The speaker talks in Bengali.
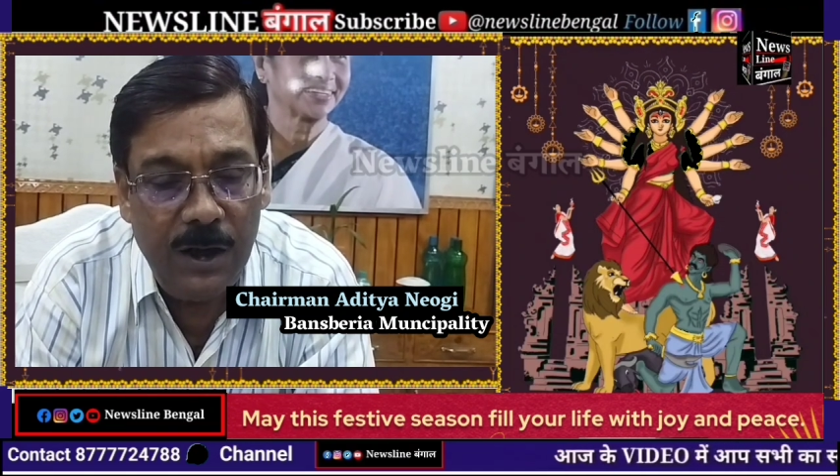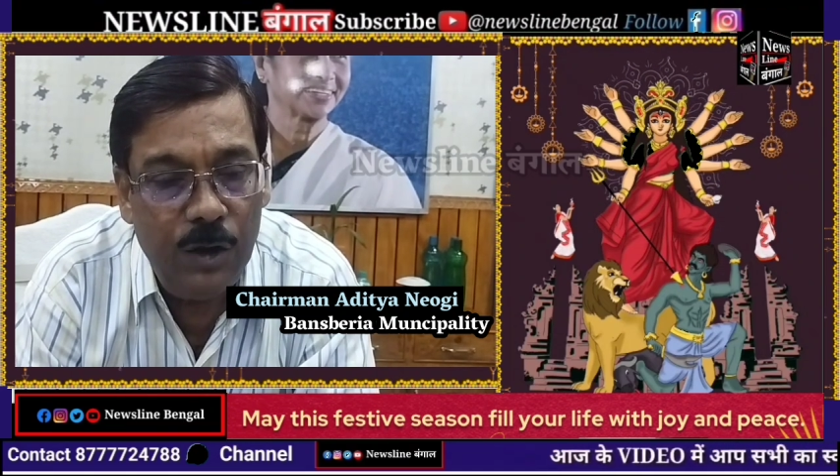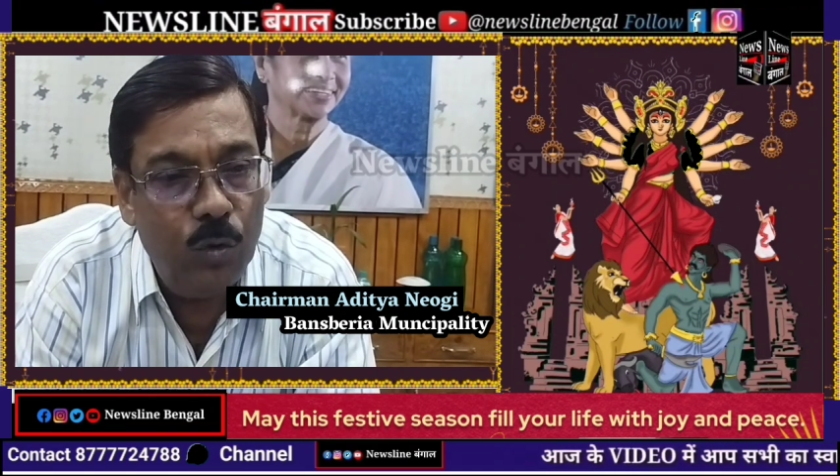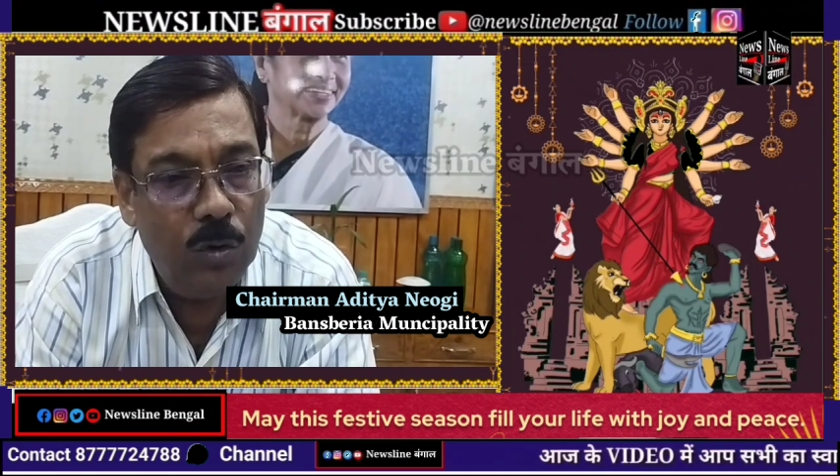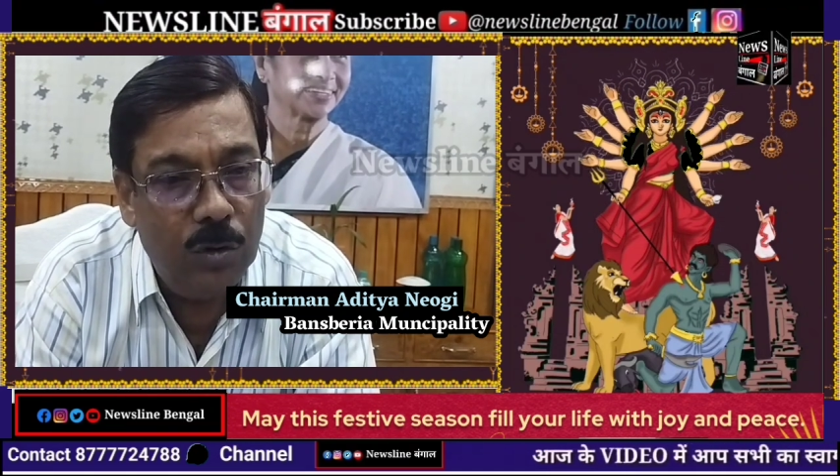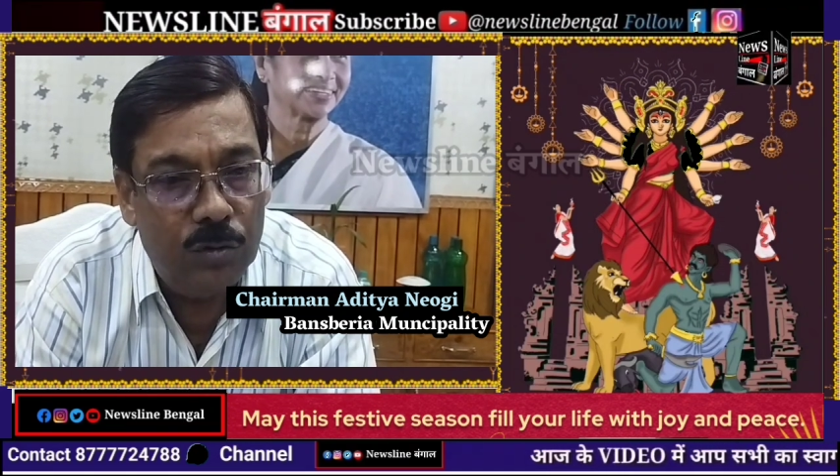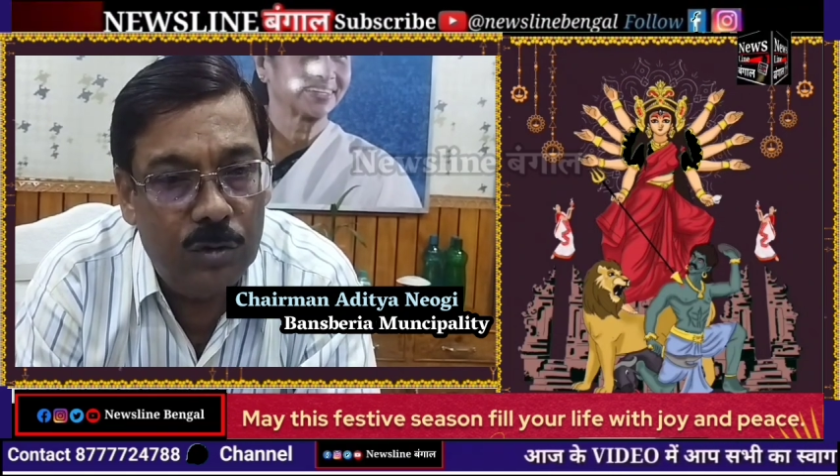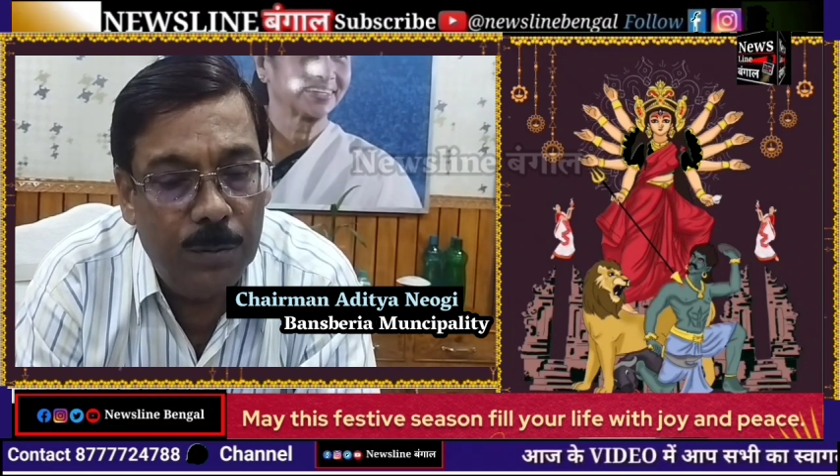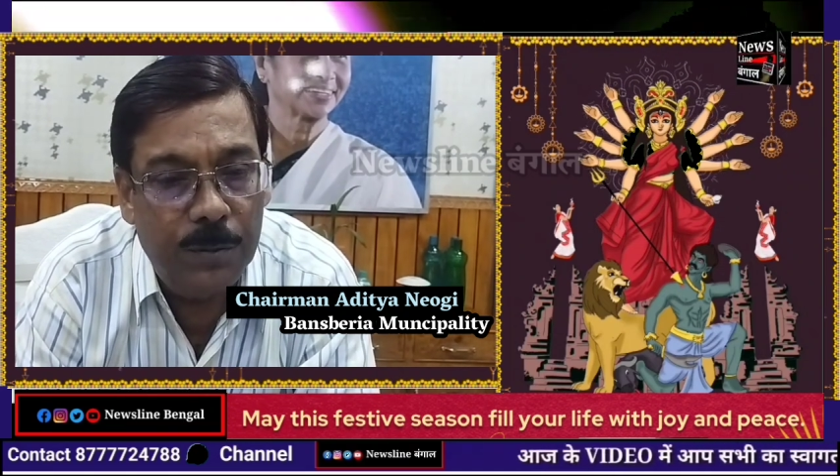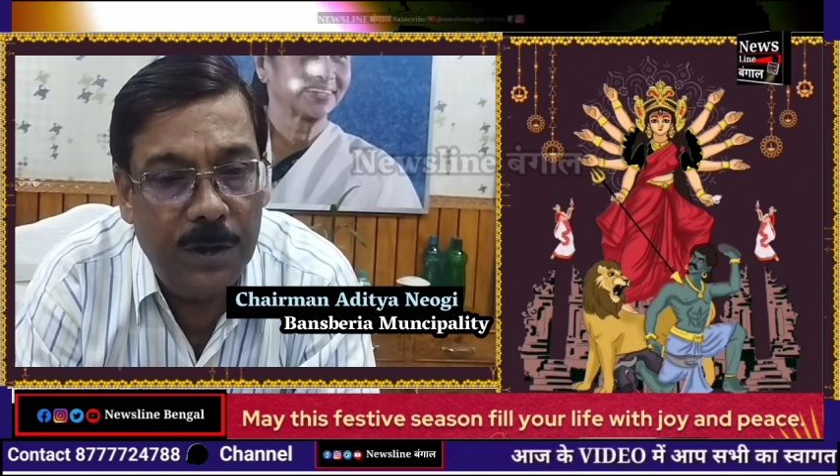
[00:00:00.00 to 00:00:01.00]
এই দুর্গা
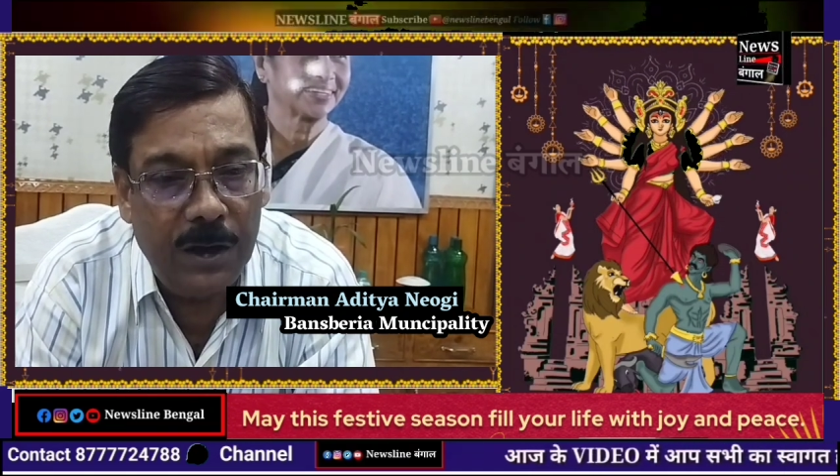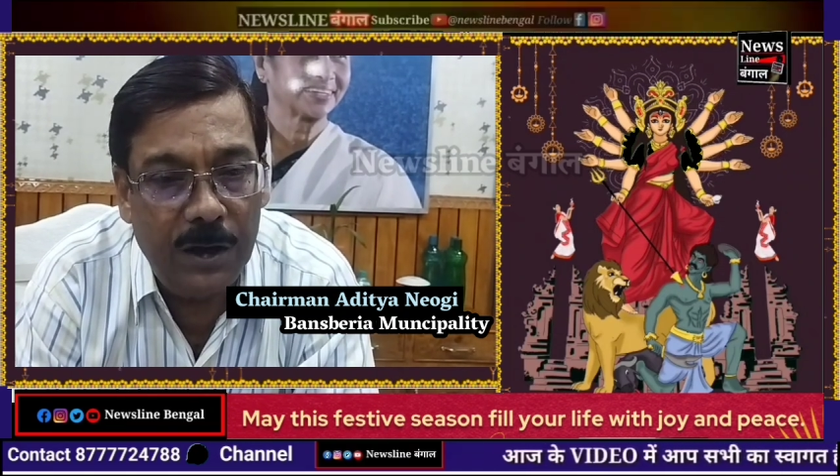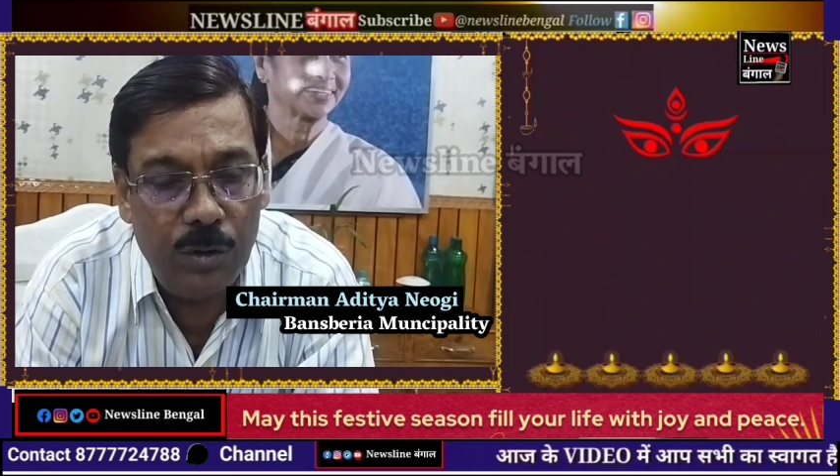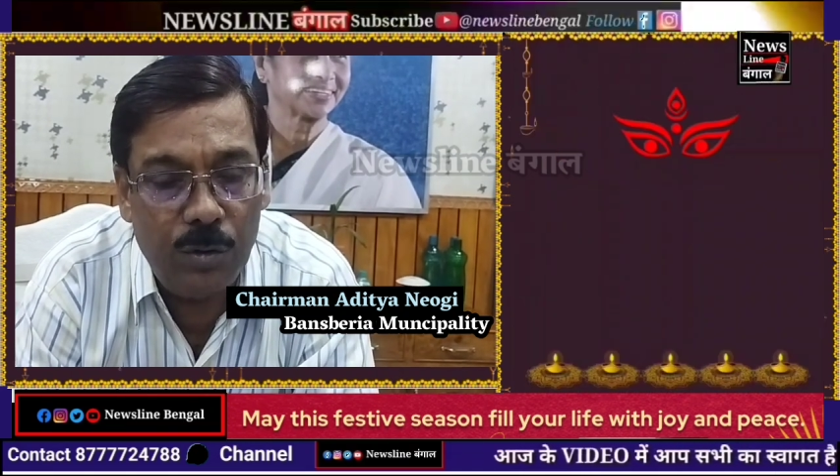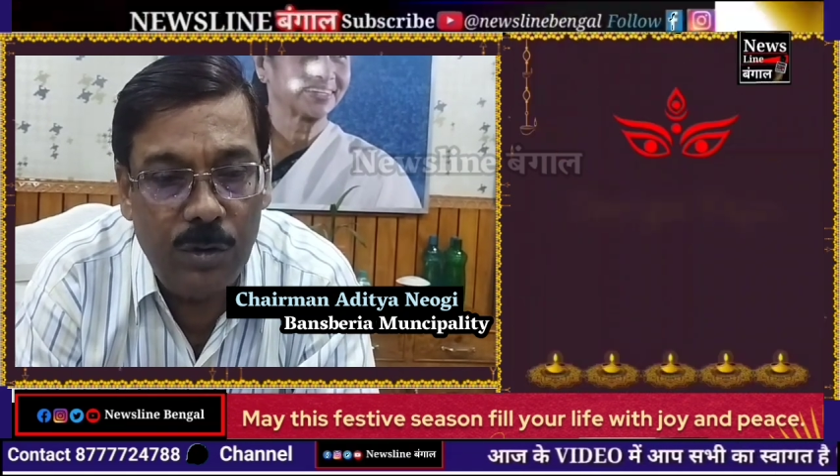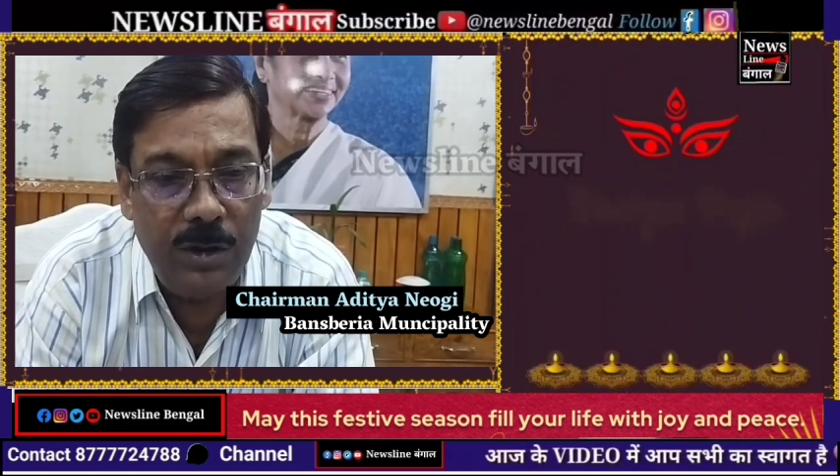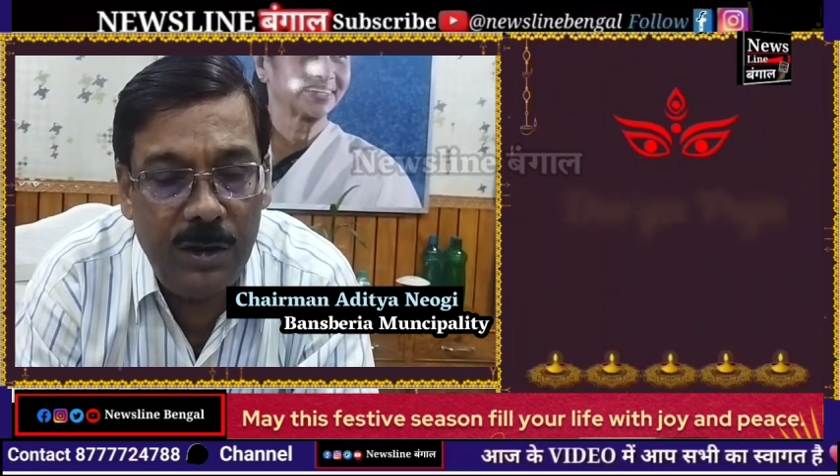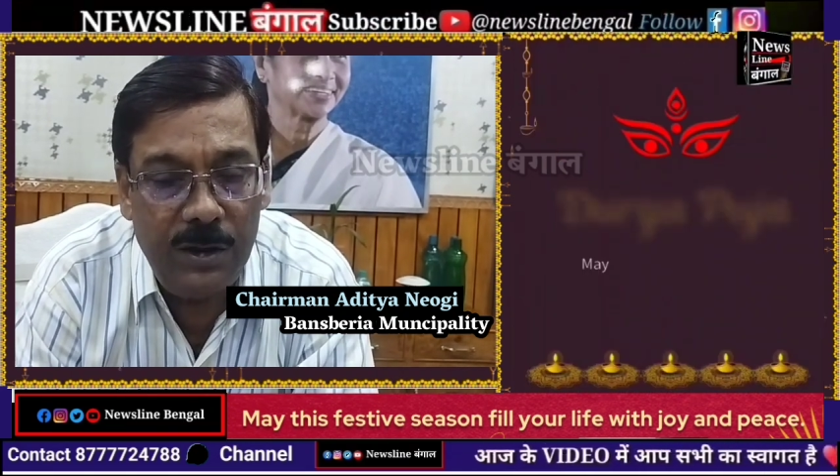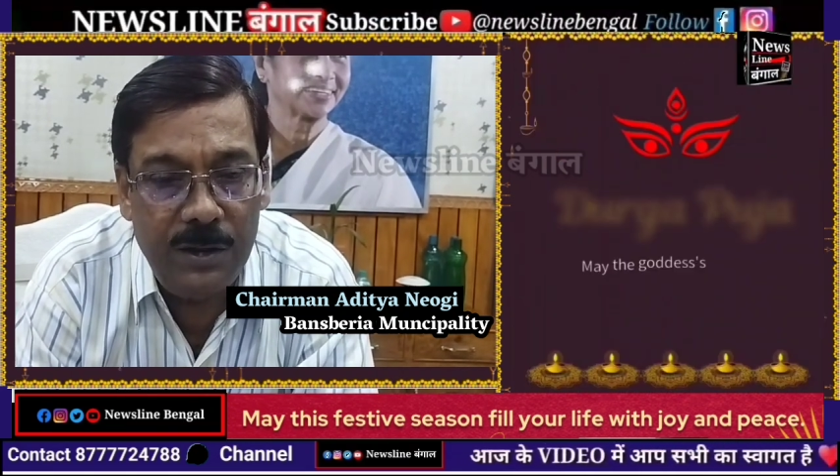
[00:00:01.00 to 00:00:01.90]
উৎসবকে কেন্দ্র করে